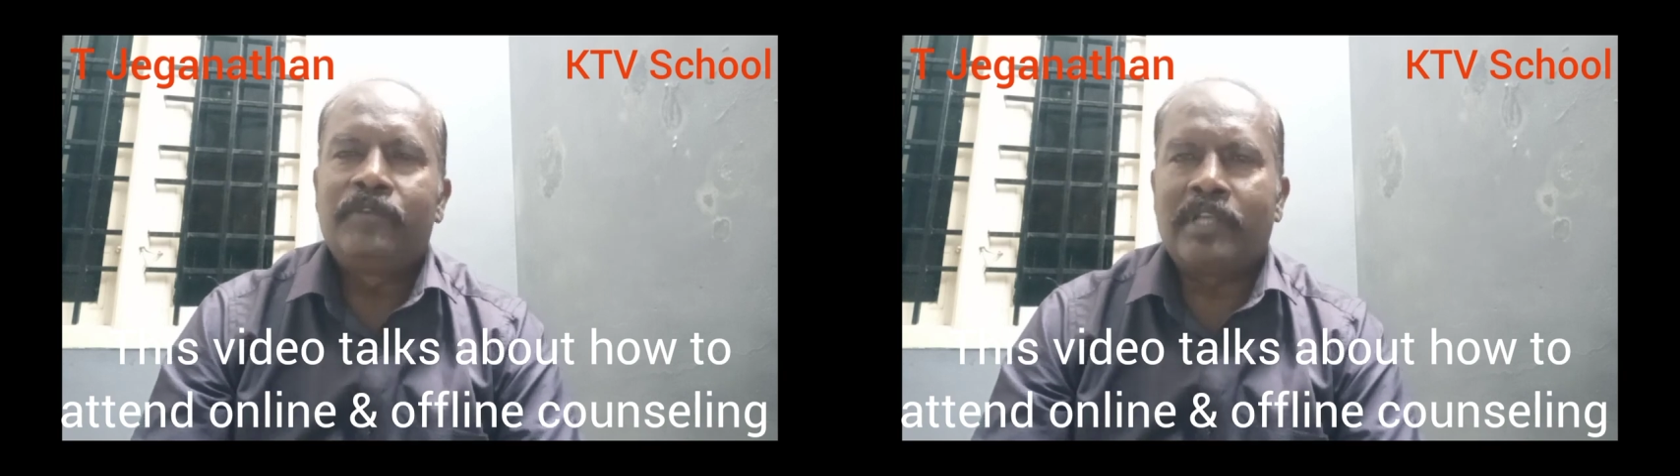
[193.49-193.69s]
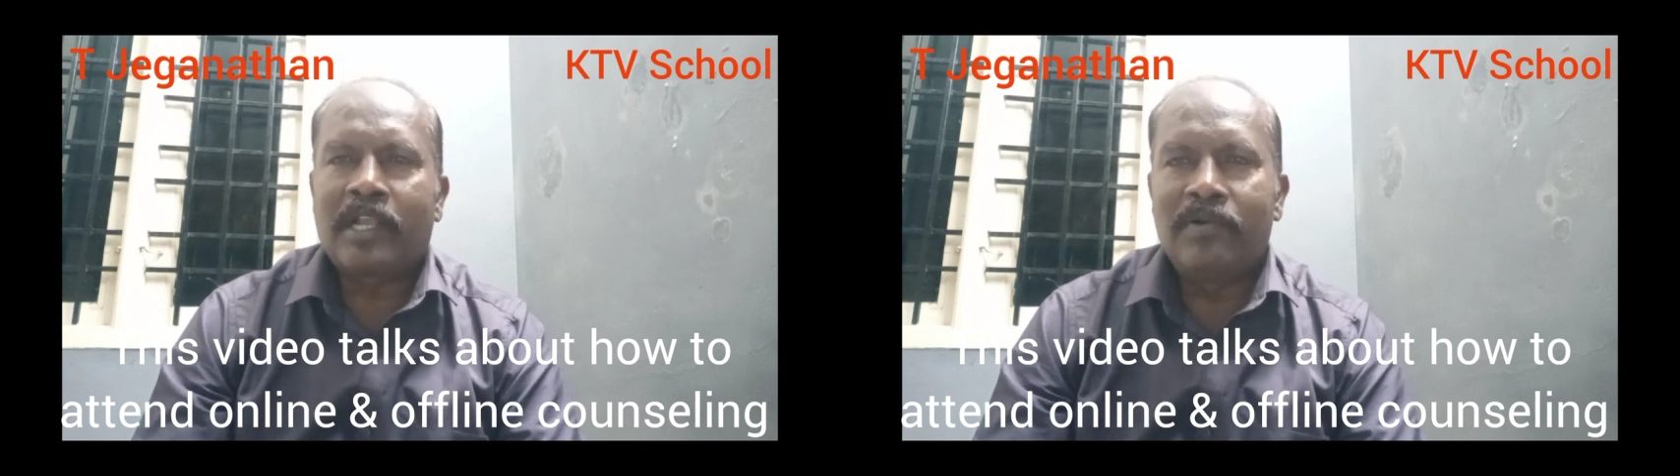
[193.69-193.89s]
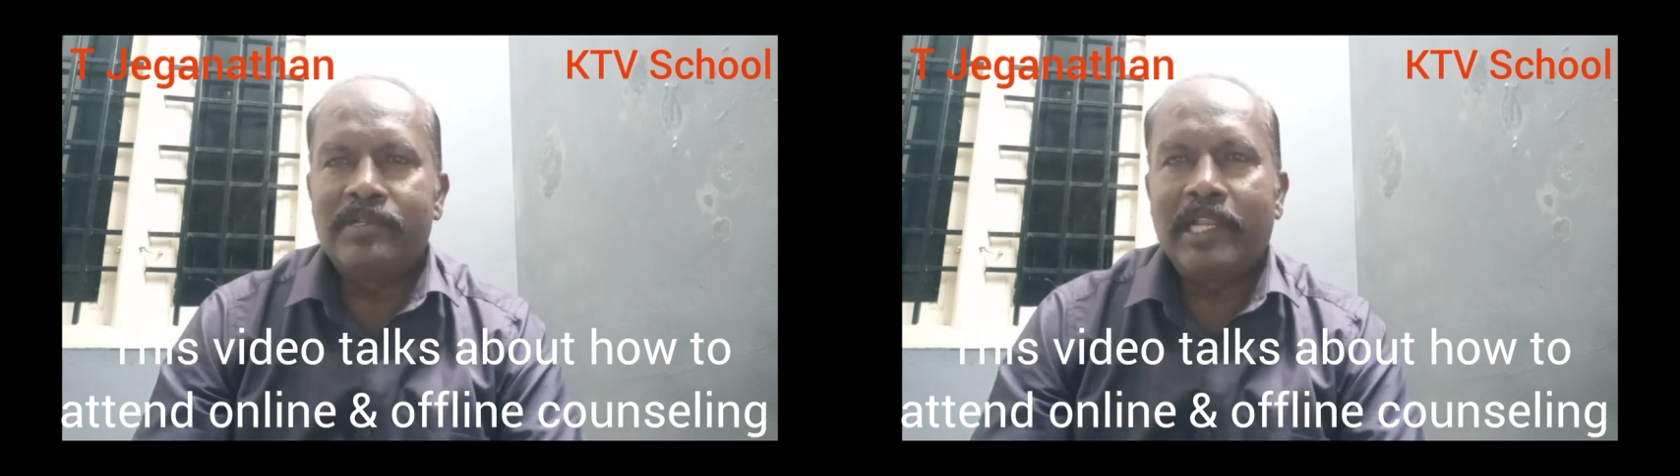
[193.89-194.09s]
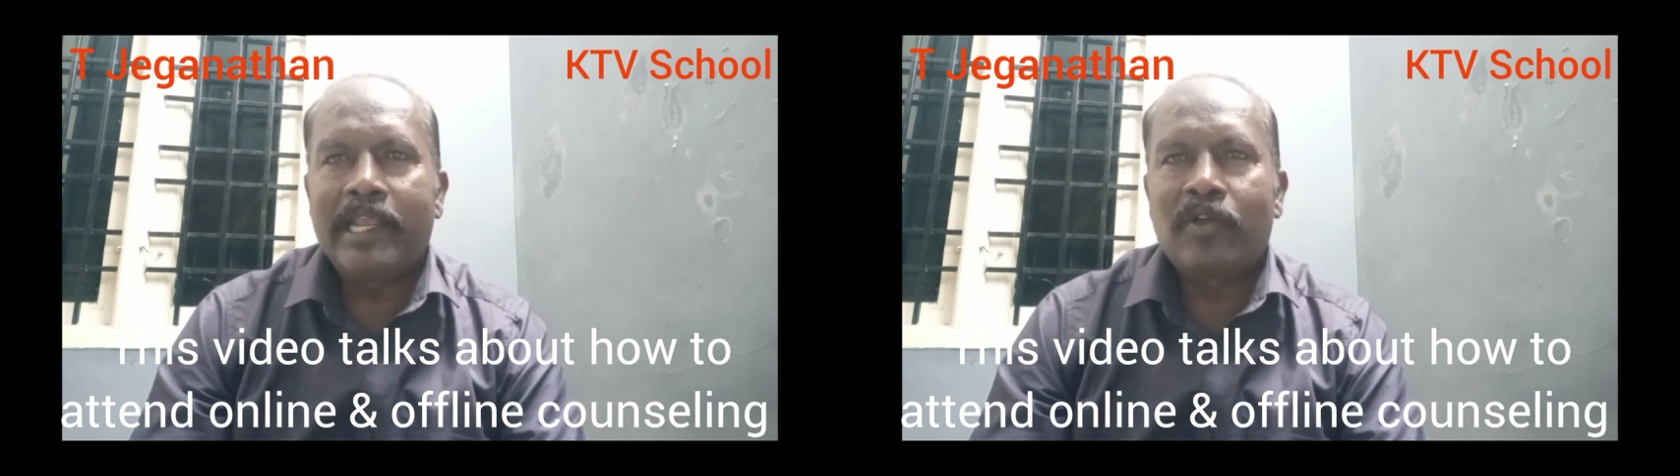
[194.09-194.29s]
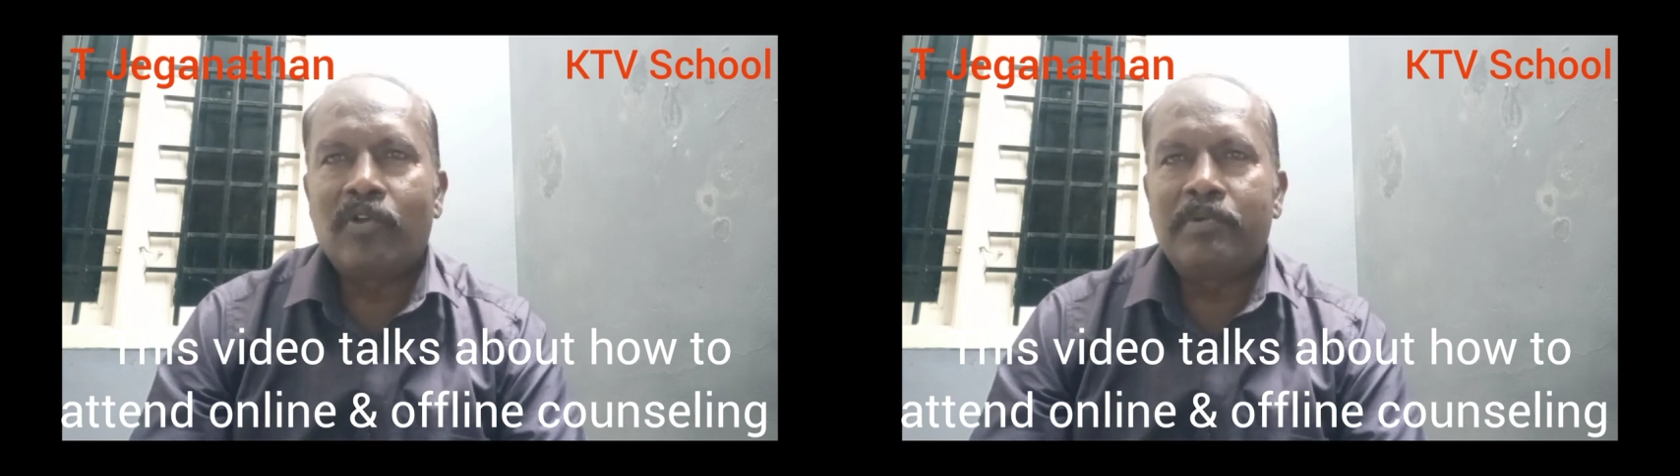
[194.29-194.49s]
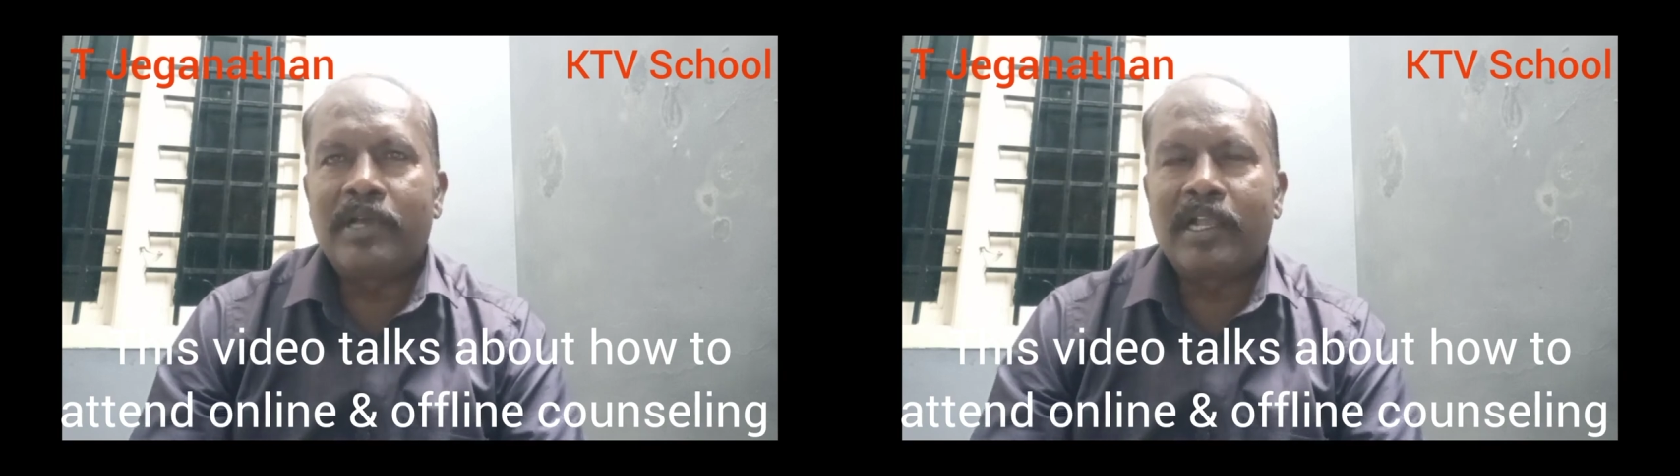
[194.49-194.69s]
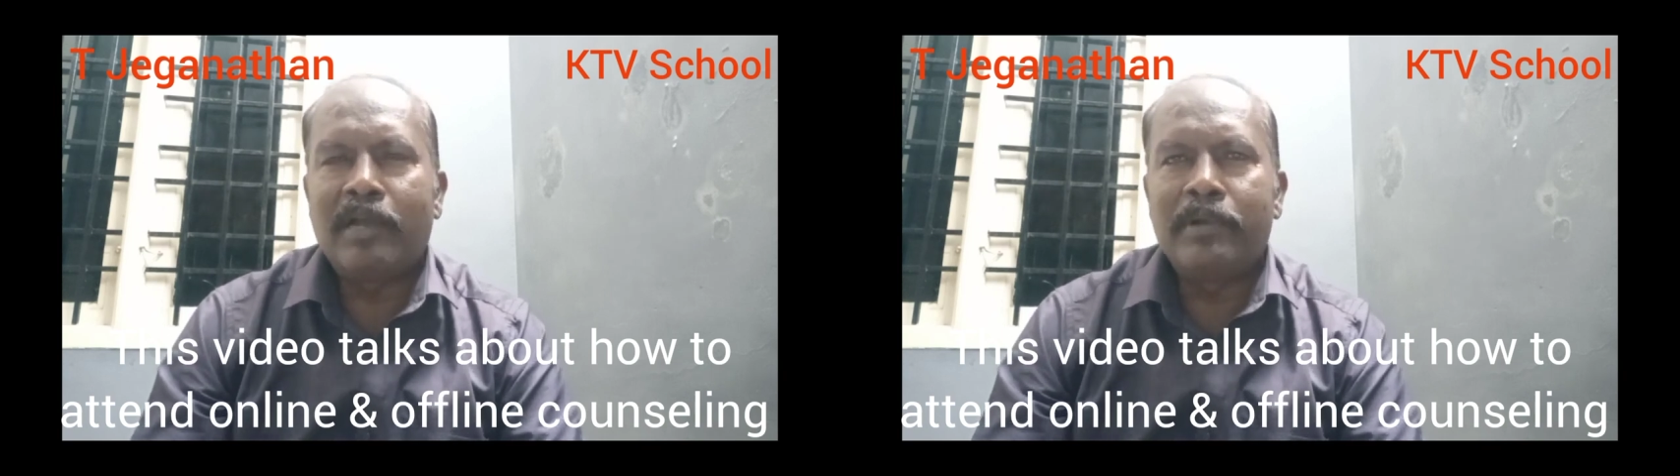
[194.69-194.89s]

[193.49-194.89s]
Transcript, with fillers: சார் கவுன்சிலிங் என்னை கூப்பிட்டாங்க